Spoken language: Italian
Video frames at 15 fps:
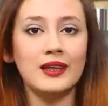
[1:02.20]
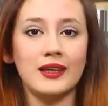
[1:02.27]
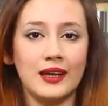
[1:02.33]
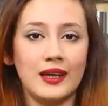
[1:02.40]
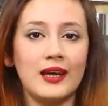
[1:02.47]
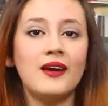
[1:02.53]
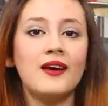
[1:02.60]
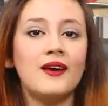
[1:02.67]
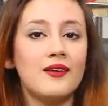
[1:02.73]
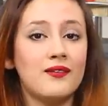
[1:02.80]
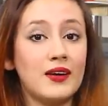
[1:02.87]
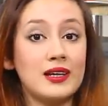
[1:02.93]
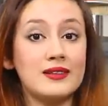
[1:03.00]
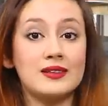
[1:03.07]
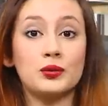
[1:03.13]
che
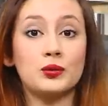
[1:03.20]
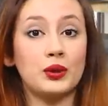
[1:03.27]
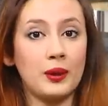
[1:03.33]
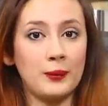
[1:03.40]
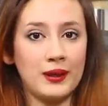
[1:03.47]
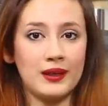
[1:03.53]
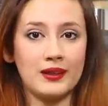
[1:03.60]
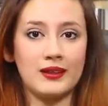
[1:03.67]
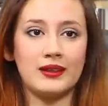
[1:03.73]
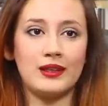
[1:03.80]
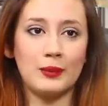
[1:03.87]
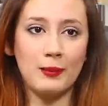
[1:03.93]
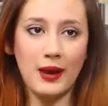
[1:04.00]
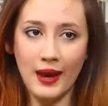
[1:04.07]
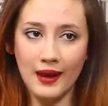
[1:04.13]
fa
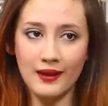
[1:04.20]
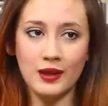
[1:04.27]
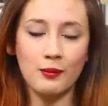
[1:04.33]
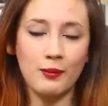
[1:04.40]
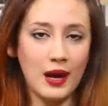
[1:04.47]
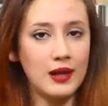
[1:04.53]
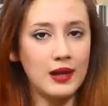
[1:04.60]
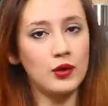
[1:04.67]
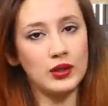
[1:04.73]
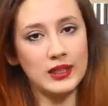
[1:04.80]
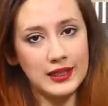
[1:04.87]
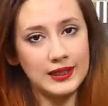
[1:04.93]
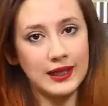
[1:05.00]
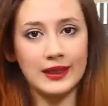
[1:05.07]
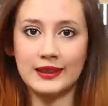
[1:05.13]
sicuramente bene e meglio
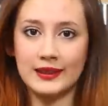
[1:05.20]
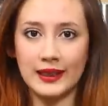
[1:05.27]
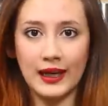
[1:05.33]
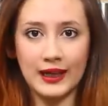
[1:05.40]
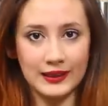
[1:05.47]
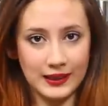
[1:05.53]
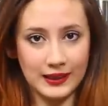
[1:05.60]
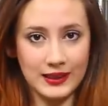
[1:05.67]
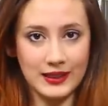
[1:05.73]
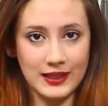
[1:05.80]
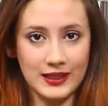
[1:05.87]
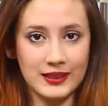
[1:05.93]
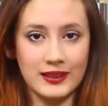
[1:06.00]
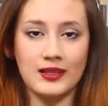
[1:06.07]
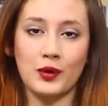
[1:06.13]
di tante altre
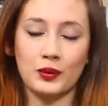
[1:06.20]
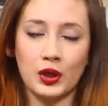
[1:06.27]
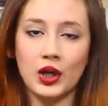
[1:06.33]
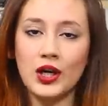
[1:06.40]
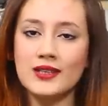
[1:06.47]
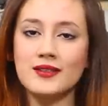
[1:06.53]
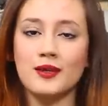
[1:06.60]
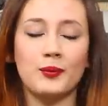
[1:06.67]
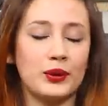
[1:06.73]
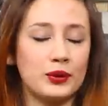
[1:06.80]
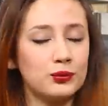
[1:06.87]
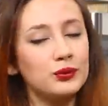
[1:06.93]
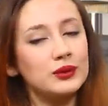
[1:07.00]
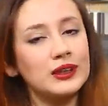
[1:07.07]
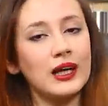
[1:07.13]
diete ed è una cosa per
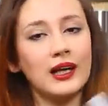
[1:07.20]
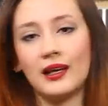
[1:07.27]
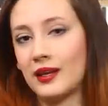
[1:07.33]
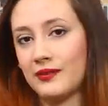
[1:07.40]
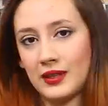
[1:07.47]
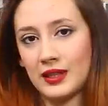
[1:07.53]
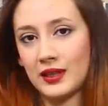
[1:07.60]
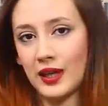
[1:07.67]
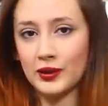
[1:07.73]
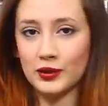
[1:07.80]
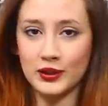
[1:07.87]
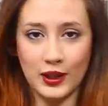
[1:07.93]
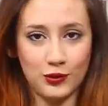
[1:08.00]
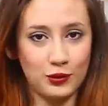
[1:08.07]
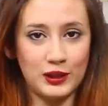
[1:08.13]
tutta la vita,
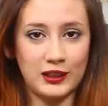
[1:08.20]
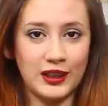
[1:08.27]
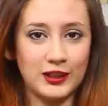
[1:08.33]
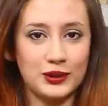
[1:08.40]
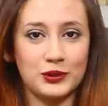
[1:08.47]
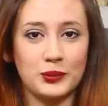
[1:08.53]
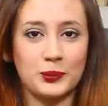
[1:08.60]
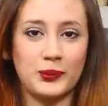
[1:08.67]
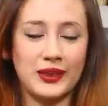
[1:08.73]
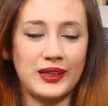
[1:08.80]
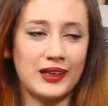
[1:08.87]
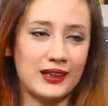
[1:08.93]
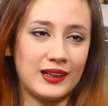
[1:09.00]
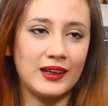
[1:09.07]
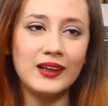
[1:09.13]
non è soltanto
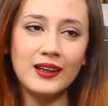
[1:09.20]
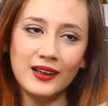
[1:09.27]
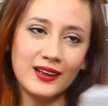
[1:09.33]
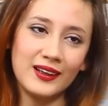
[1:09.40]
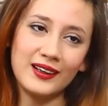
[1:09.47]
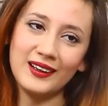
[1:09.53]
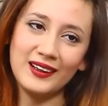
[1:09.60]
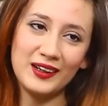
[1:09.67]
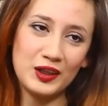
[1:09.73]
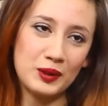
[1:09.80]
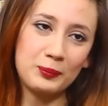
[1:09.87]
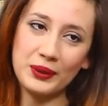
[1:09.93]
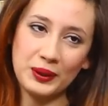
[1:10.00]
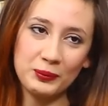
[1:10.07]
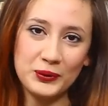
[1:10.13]
per eh, il
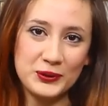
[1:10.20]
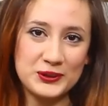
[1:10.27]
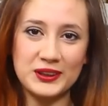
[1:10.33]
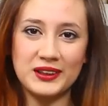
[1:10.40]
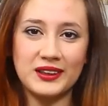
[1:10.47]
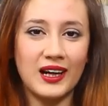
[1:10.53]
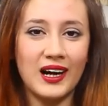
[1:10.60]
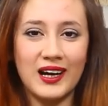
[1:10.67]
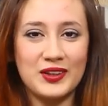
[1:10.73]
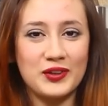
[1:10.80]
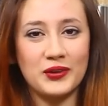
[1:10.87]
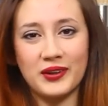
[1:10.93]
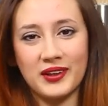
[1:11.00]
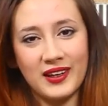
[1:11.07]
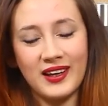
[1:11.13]
primo
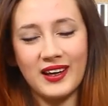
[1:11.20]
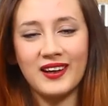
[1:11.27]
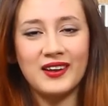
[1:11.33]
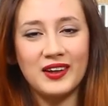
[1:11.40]
gennaio e